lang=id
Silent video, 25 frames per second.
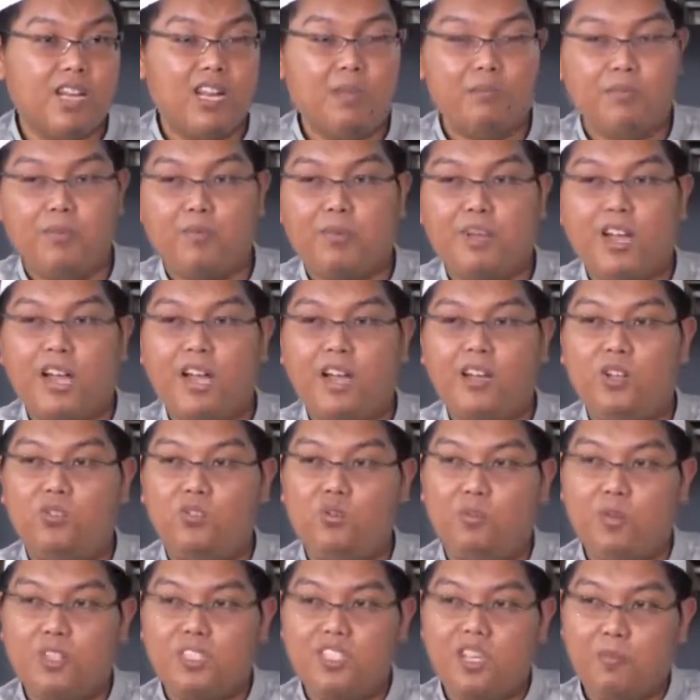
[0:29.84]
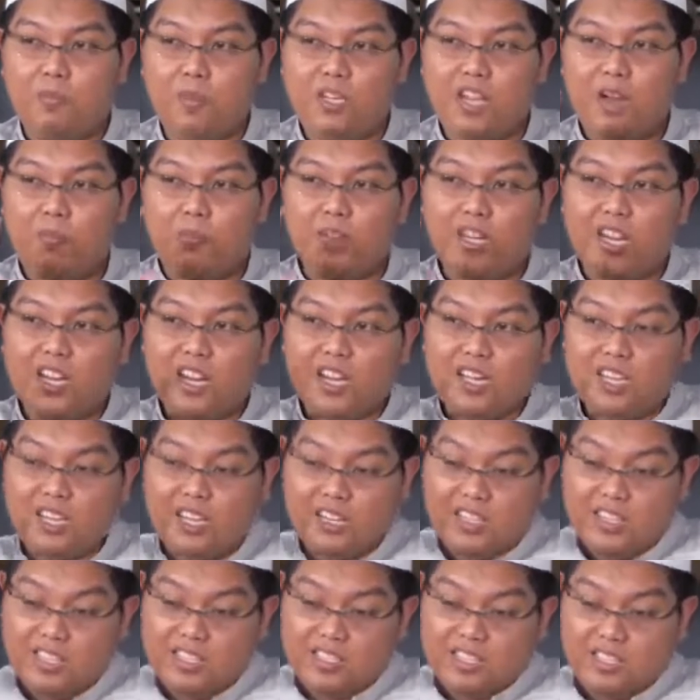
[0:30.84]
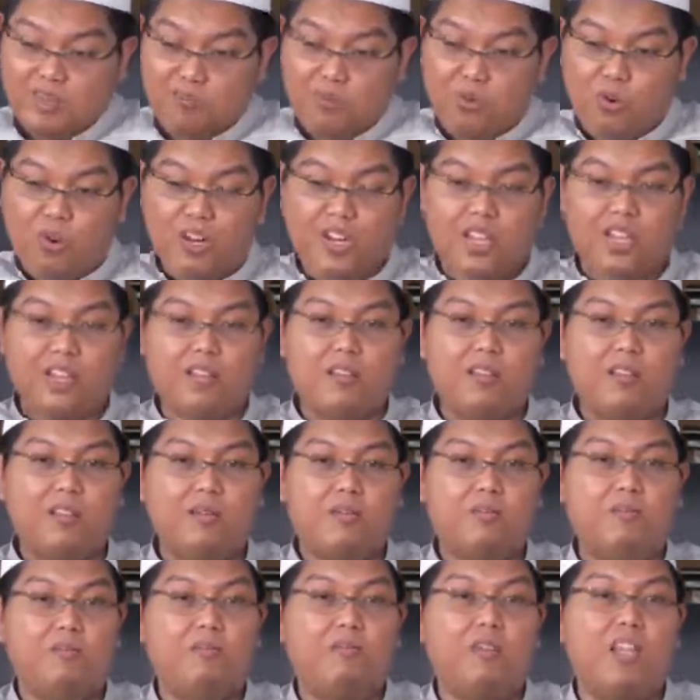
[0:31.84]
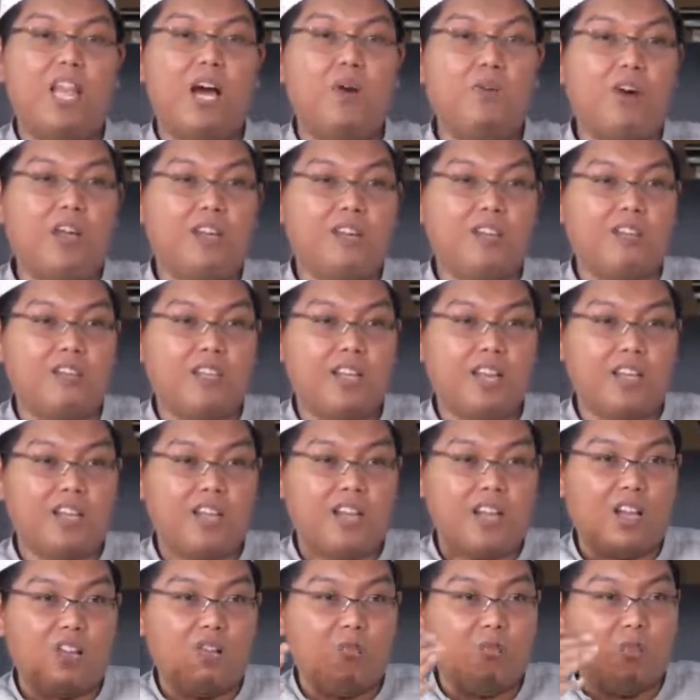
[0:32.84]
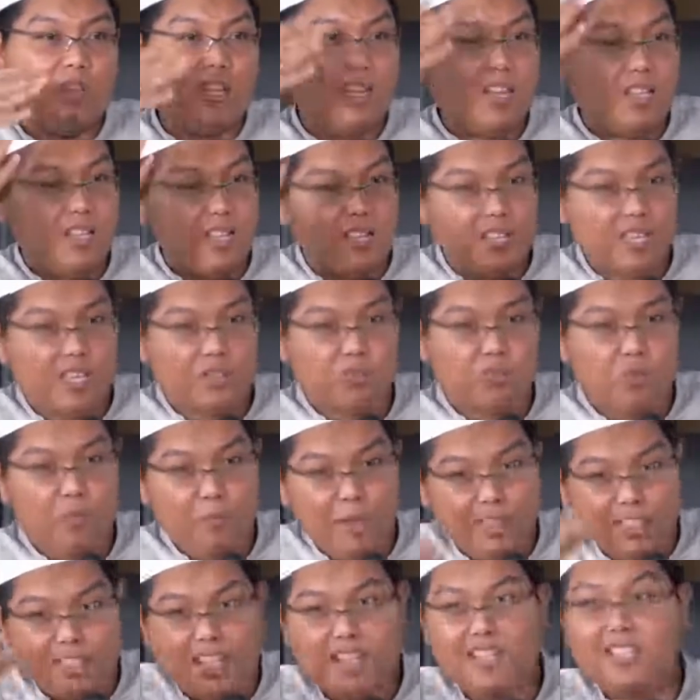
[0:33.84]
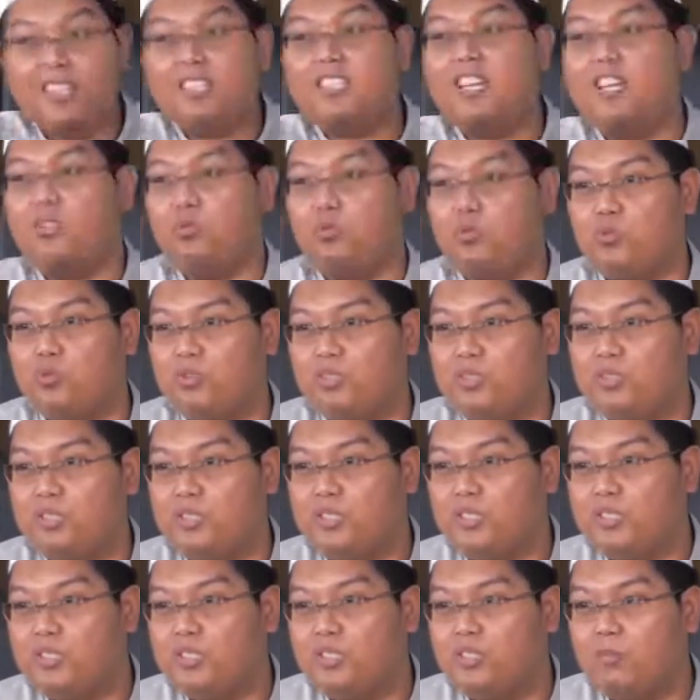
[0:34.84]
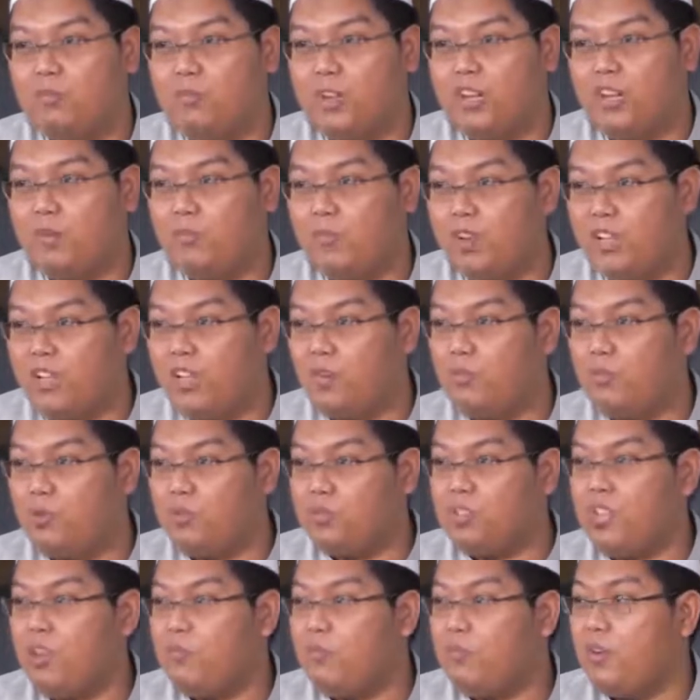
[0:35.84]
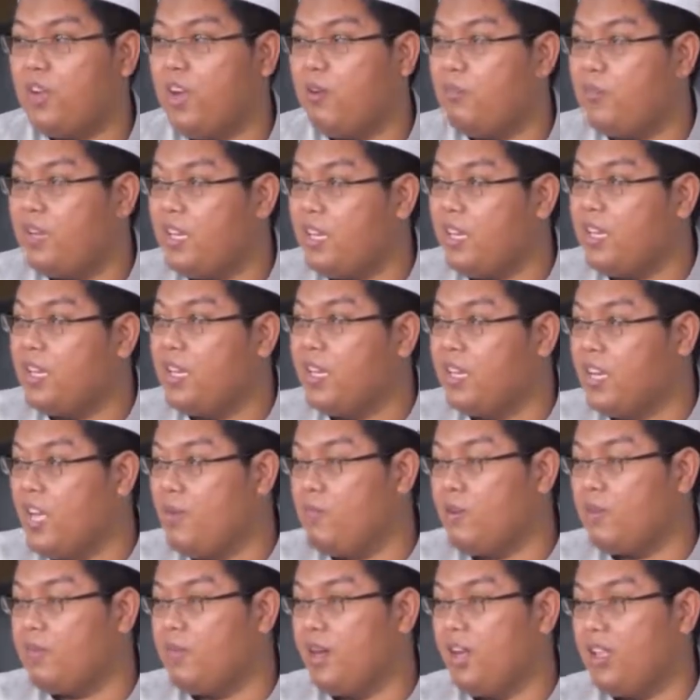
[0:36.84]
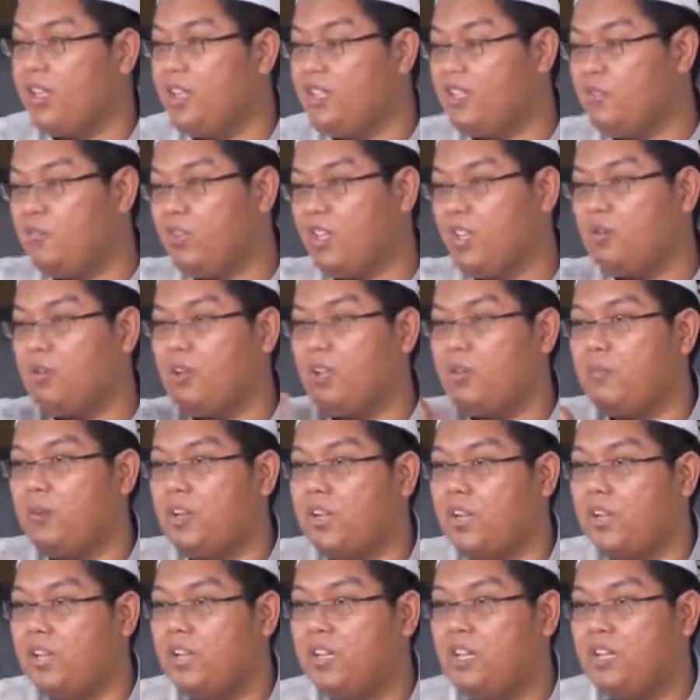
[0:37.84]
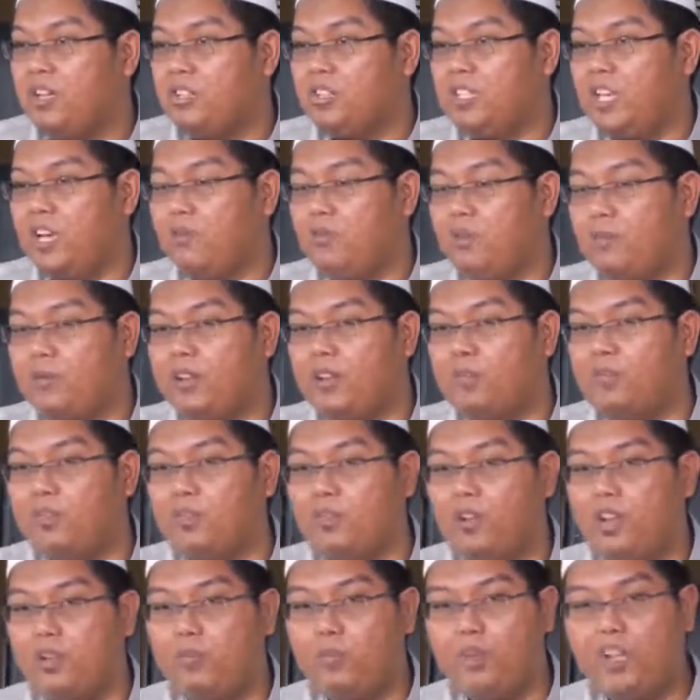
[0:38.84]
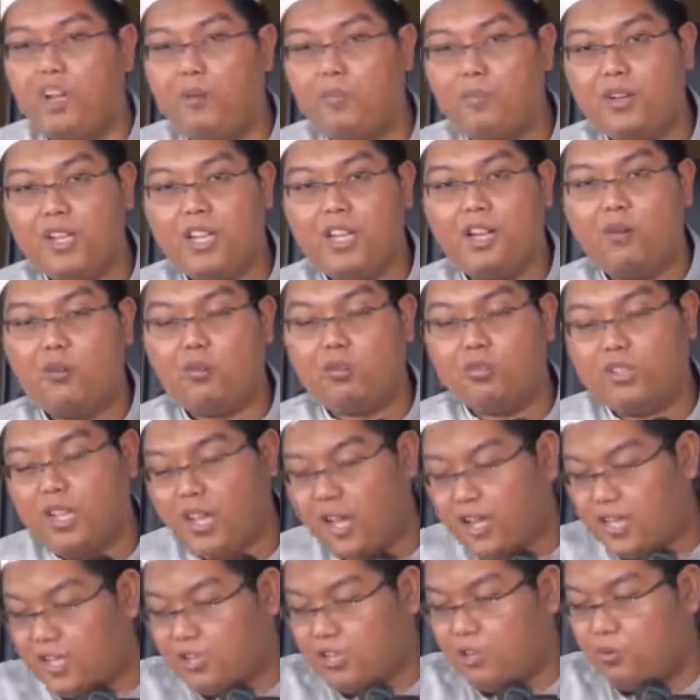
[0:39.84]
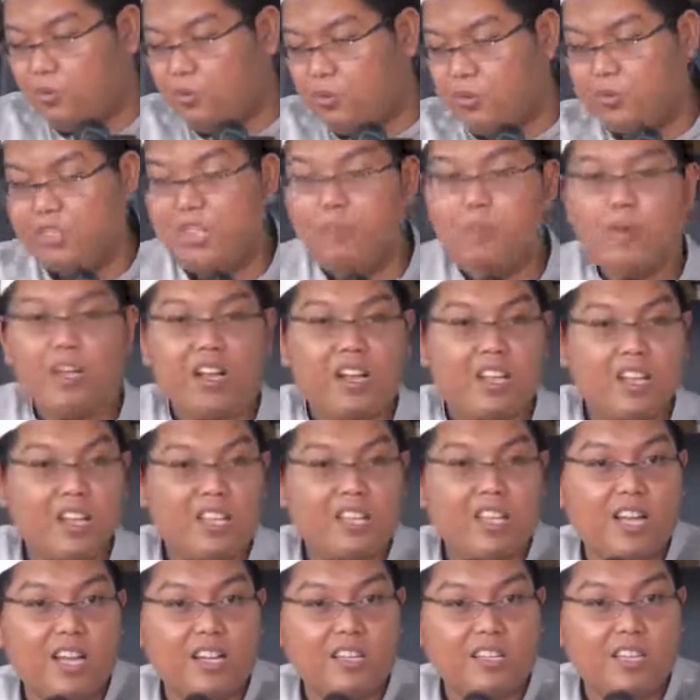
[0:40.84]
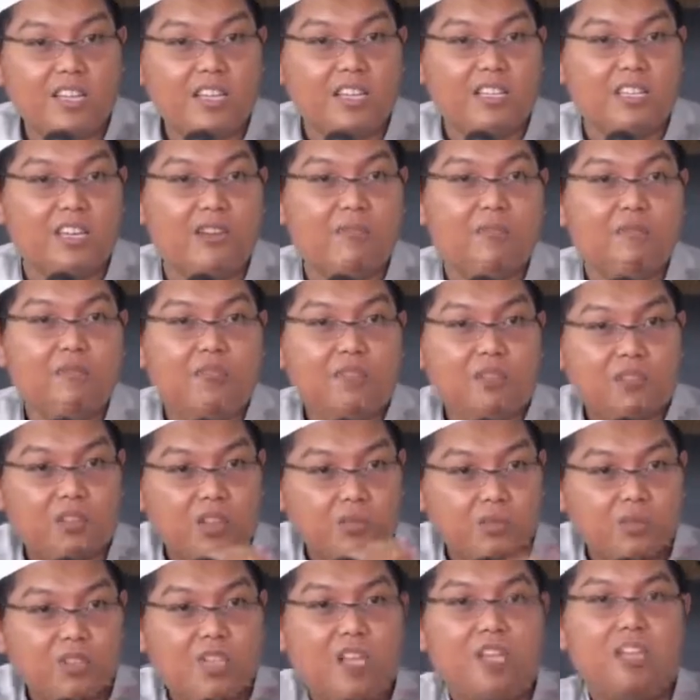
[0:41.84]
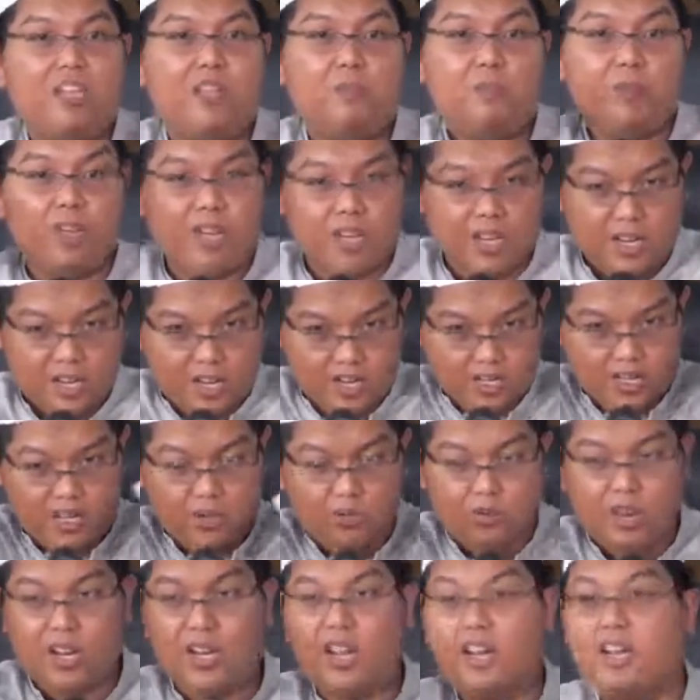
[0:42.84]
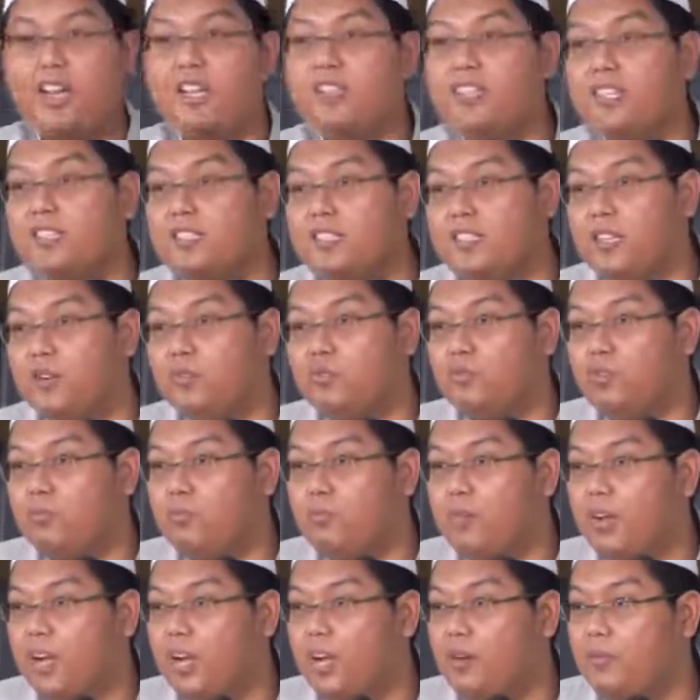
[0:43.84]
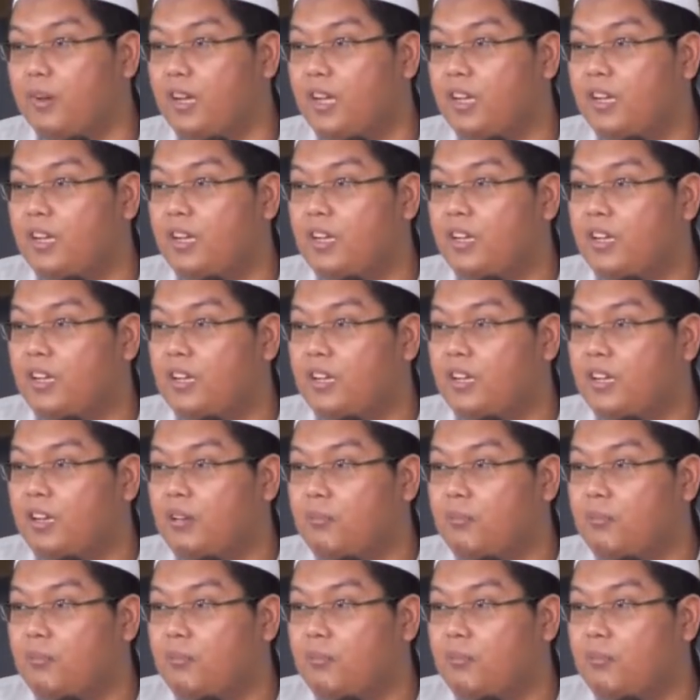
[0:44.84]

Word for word: Dalam peperangan itu biasanya pegang bendera diserbu oleh lawan. Karena kalau benderanya jatuh, mentalnya jatuh maka mereka berusaha memegang bendera dengan hebat. Makanya disebutkan bagaimana Ja'far bin Abi Thalib pegang bendera, waktu tangannya terputus dia pegang dengan tangan kirinya. Terputus lagi dia pegang dengan kedua lengan atasnya untuk memegang apa?